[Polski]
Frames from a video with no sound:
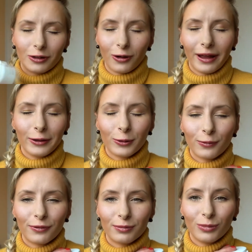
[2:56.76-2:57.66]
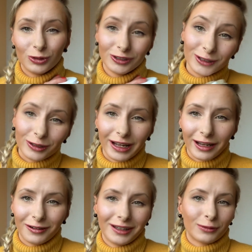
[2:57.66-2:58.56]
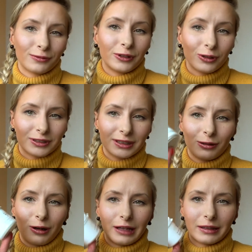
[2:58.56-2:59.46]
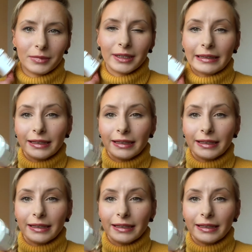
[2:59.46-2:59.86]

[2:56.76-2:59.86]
olejków, bądź nie dodaję olejków, tylko z hydrolatem